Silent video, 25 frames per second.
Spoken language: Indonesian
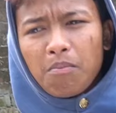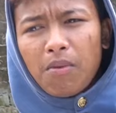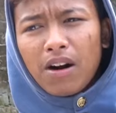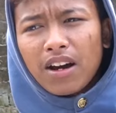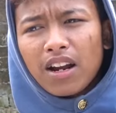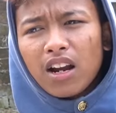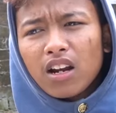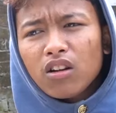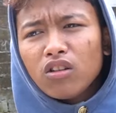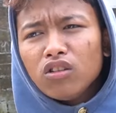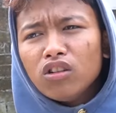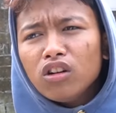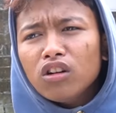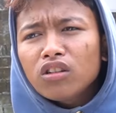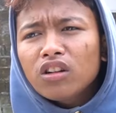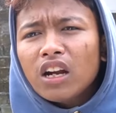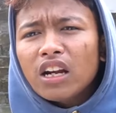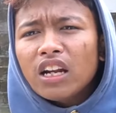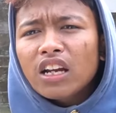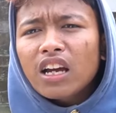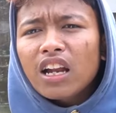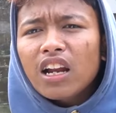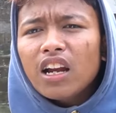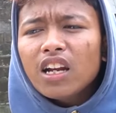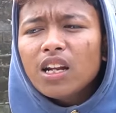Para duyung
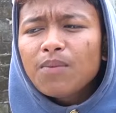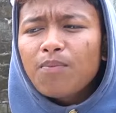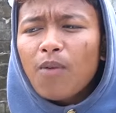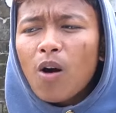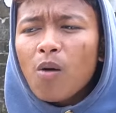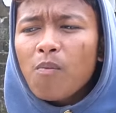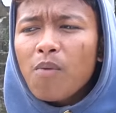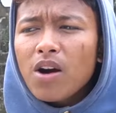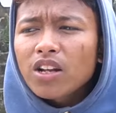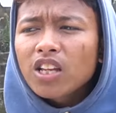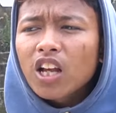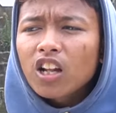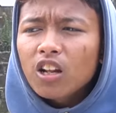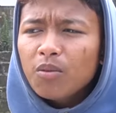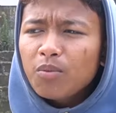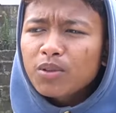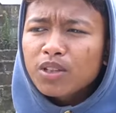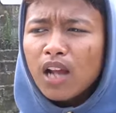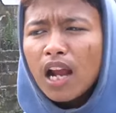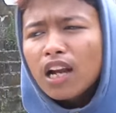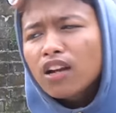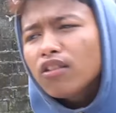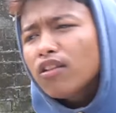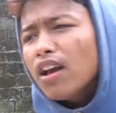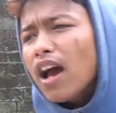nanti kalian dipompa satu persatu